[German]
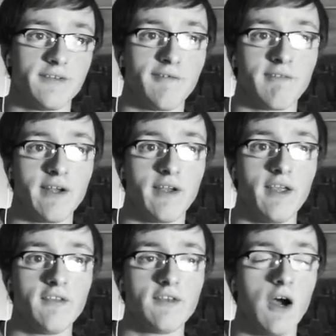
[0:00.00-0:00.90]
irgendwann
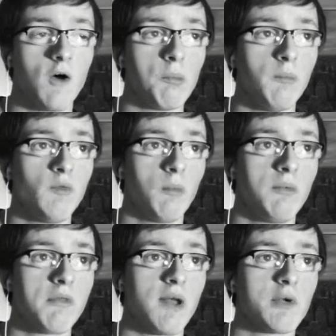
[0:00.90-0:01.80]
ist hier auch mit dem
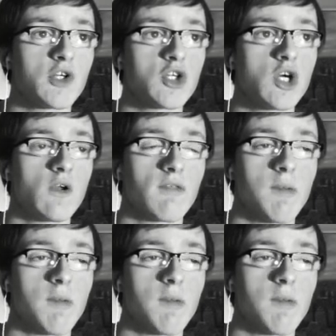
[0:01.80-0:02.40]
dummen Sabbeln Schluss.